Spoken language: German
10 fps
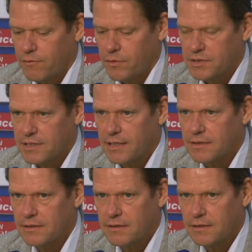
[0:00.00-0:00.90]
von
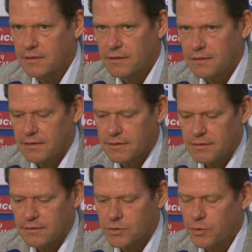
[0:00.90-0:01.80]
Zeit äh,
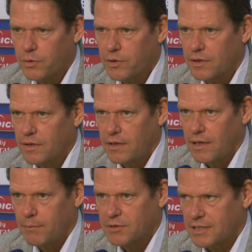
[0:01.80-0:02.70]
zurück
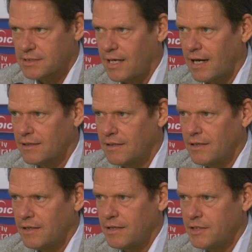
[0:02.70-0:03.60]
habe ich gesagt,
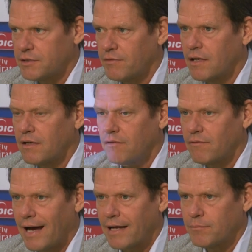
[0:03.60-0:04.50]
ich will
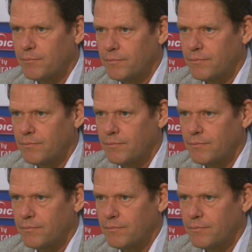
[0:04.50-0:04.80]
warten,